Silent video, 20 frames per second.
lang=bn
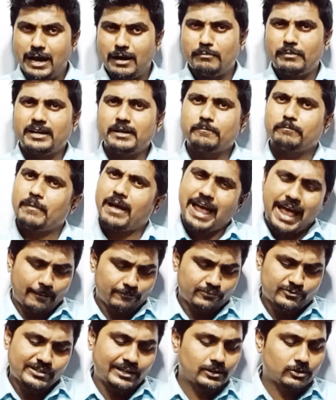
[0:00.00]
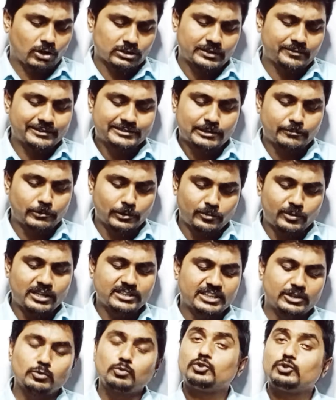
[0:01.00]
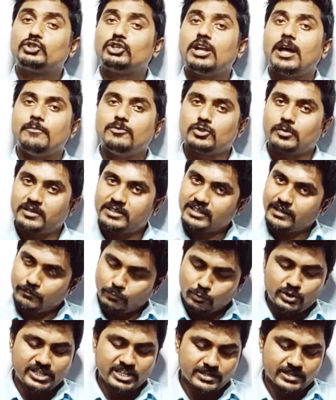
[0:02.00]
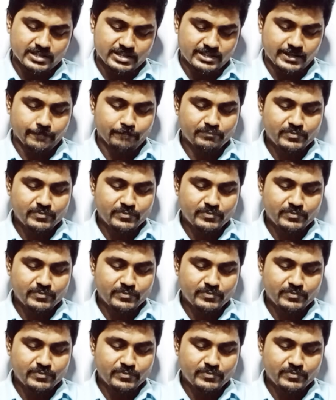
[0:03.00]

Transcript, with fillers: মানে অ্যাবসার্ট কথাবার্তা বলবো না যেটুকু ছিল আমি তোমাদেরকে বুঝিয়ে দিচ্ছি